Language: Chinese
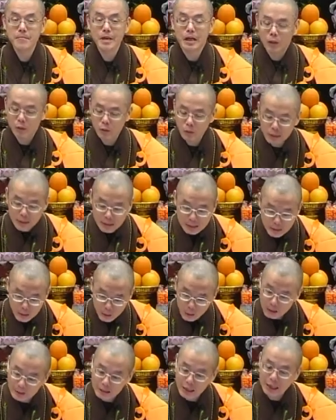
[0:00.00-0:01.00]
所以希
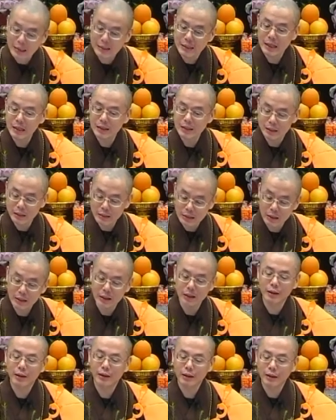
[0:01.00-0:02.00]
望大家真的
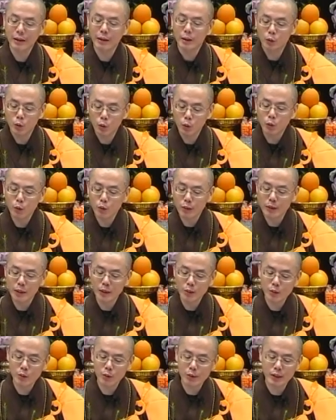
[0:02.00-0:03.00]
多多
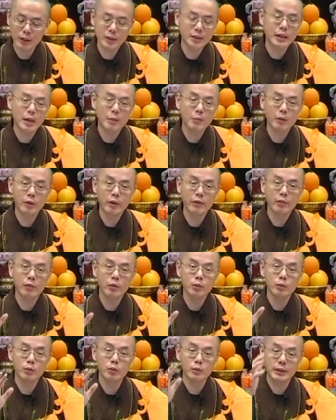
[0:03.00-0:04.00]
深入释迦牟尼
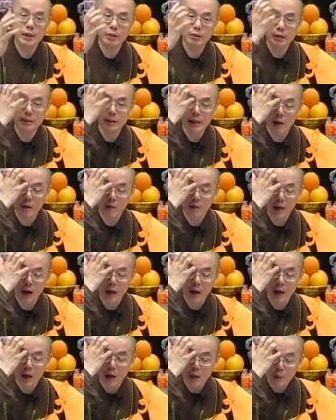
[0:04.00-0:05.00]
佛所教的教法，
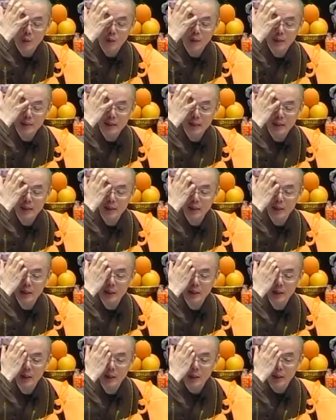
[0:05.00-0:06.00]
我们才是一
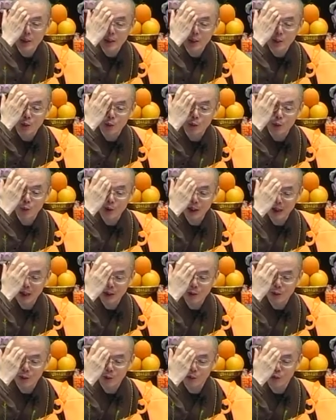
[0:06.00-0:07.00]
个如理
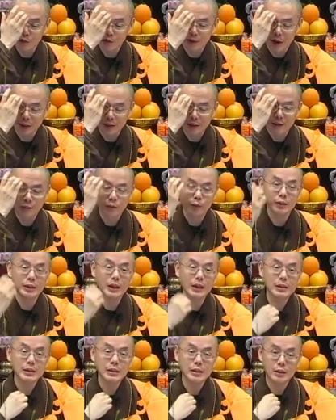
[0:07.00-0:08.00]
如法的佛
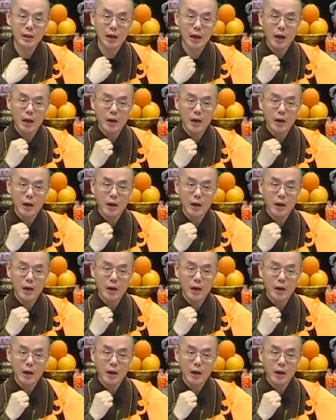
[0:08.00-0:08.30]
弟子啊！